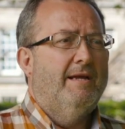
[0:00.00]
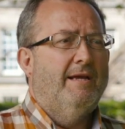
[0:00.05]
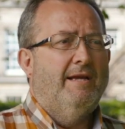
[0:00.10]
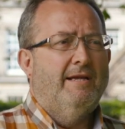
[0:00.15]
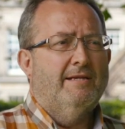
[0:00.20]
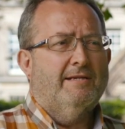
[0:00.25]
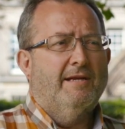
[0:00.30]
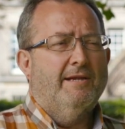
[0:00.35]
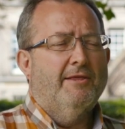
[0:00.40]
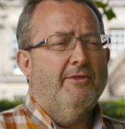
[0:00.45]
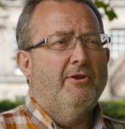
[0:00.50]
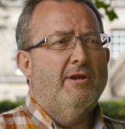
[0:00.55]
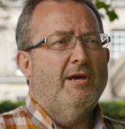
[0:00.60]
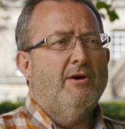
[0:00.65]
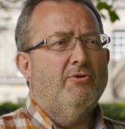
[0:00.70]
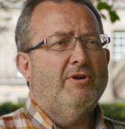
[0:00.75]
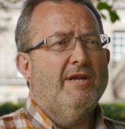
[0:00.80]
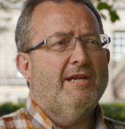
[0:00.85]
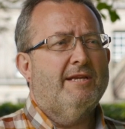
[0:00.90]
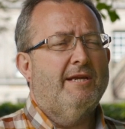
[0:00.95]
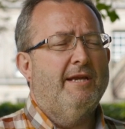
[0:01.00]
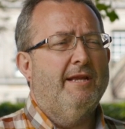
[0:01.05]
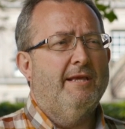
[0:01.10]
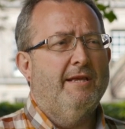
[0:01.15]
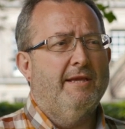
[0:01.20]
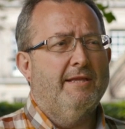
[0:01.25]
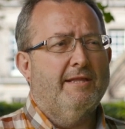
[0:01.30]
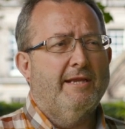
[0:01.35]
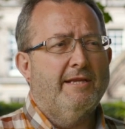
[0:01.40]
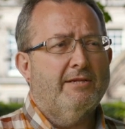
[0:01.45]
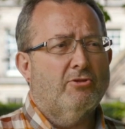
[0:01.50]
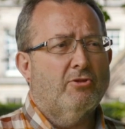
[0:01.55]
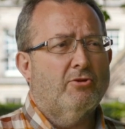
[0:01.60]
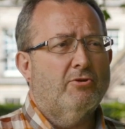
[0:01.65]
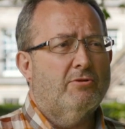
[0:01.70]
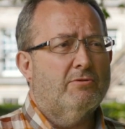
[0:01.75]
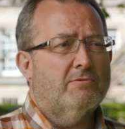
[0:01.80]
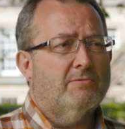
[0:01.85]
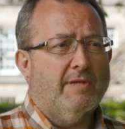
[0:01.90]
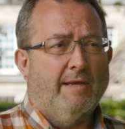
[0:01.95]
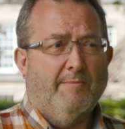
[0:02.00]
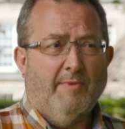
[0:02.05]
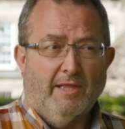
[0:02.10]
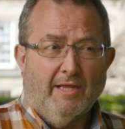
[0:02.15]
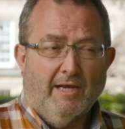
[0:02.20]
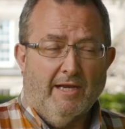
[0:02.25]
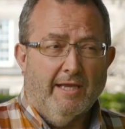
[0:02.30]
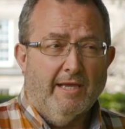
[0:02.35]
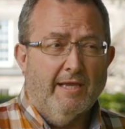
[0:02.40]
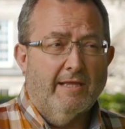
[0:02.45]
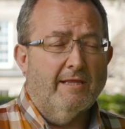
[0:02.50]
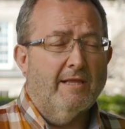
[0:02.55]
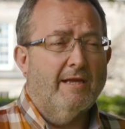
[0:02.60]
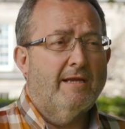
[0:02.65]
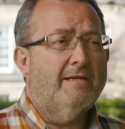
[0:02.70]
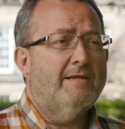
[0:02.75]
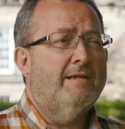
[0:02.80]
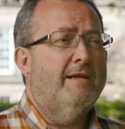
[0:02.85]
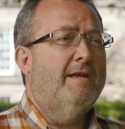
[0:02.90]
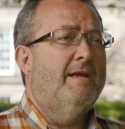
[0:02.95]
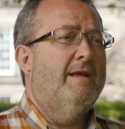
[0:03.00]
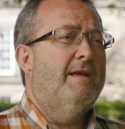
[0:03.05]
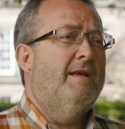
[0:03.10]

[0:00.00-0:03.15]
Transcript: He seleccionado una serie de textos, también de leyendas,